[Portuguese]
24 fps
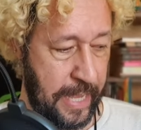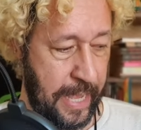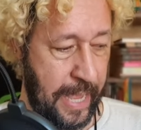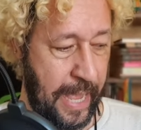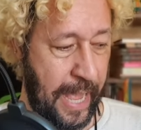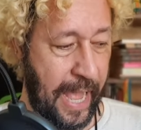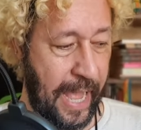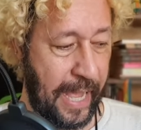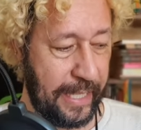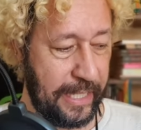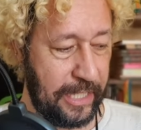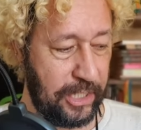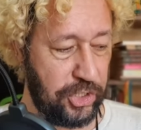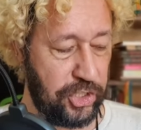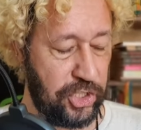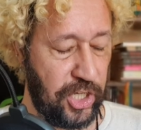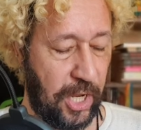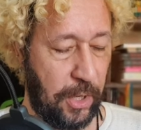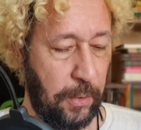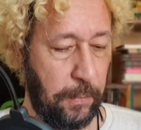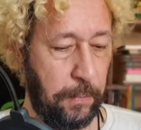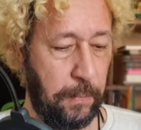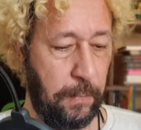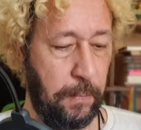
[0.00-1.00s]
aí já
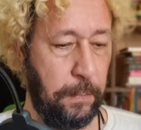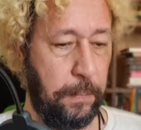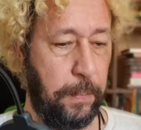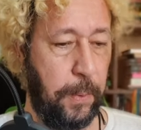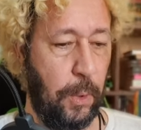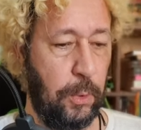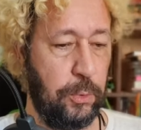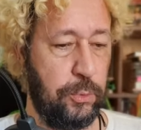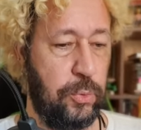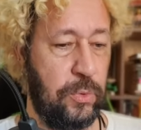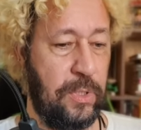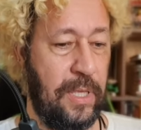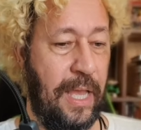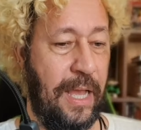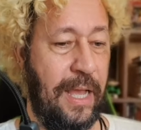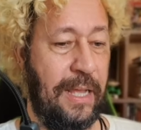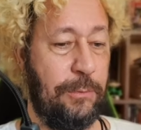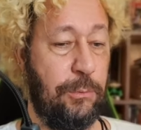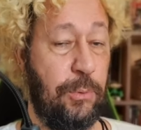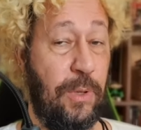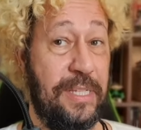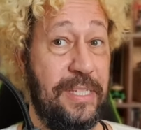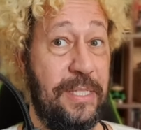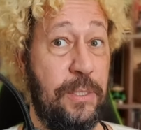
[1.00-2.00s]
é um ponto que a
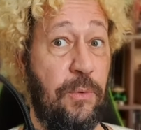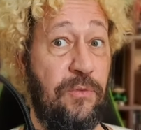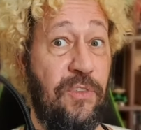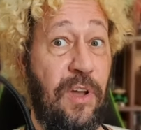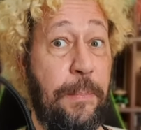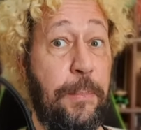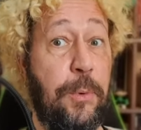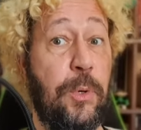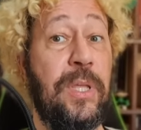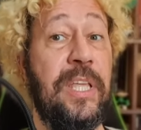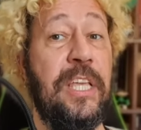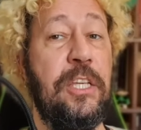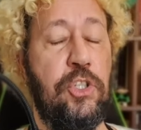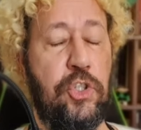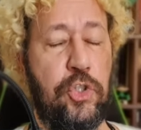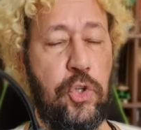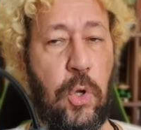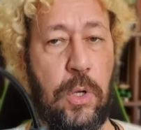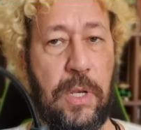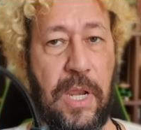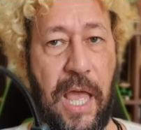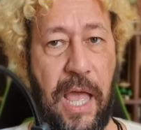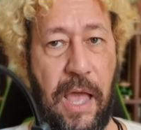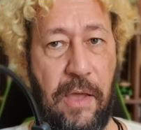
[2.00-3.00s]
atuação vai para o
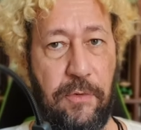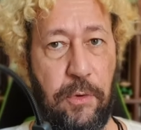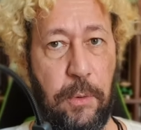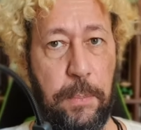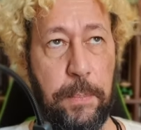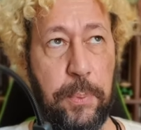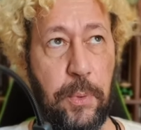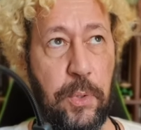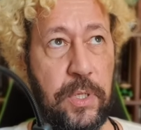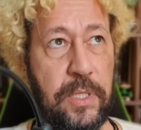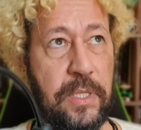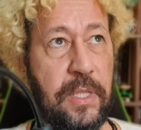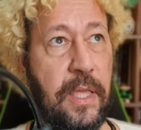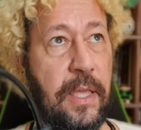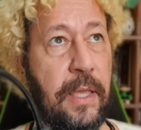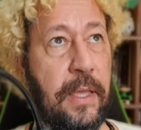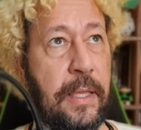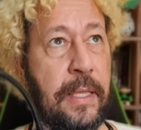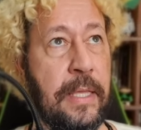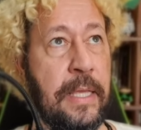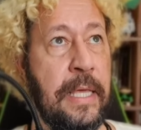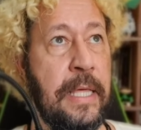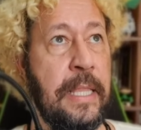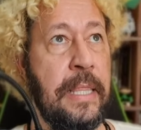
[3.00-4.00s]
questionável,
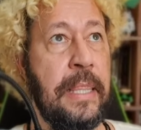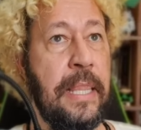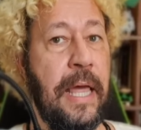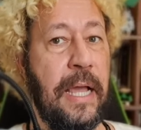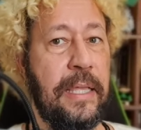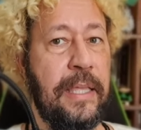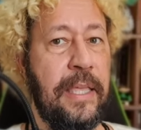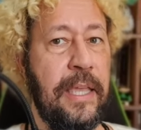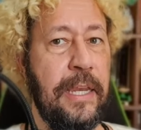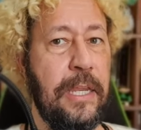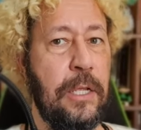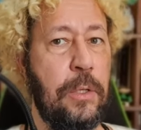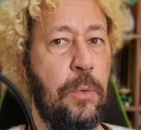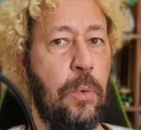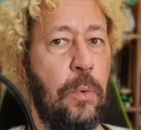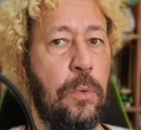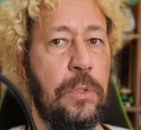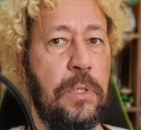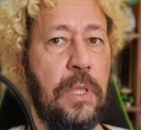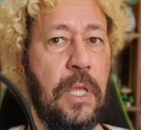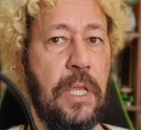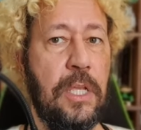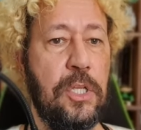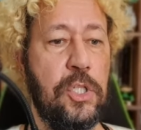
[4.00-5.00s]
porque naquele
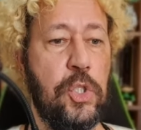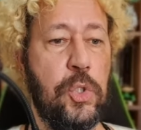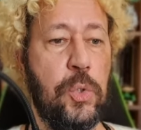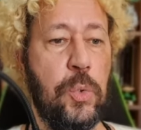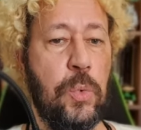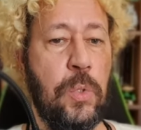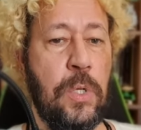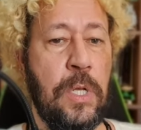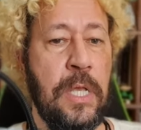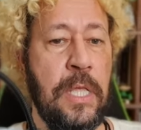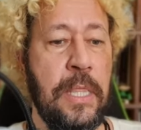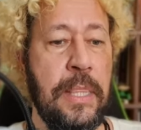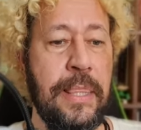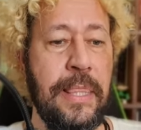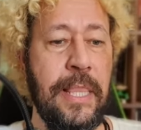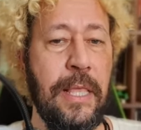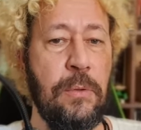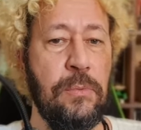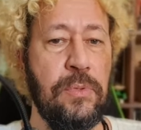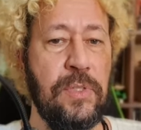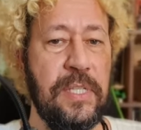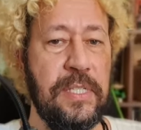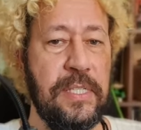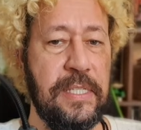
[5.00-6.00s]
contexto
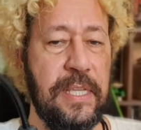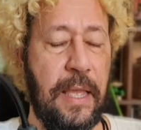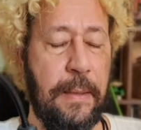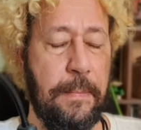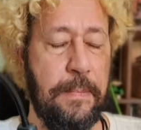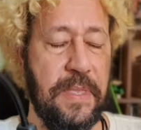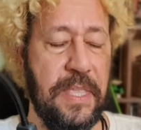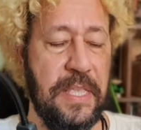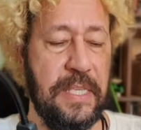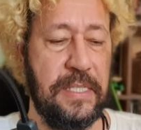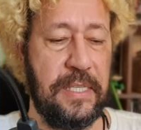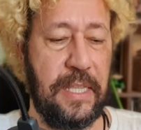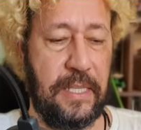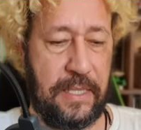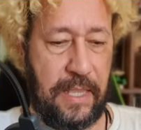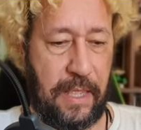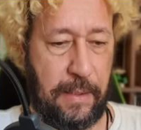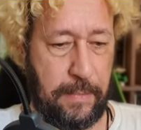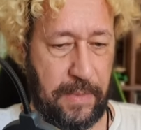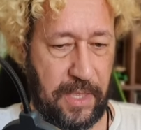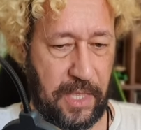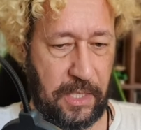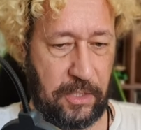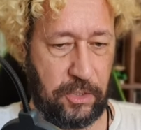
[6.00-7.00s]
não se sabia
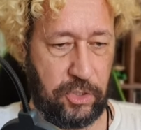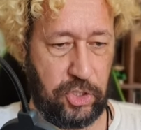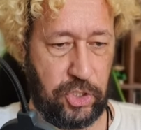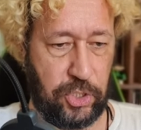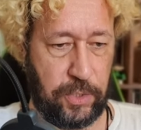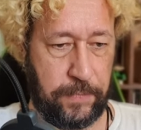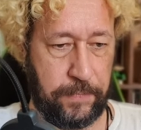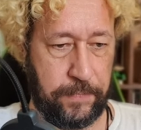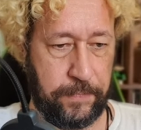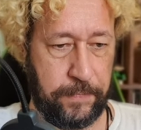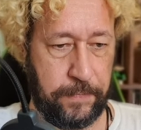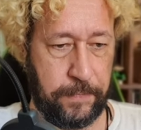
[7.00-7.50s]
exatamente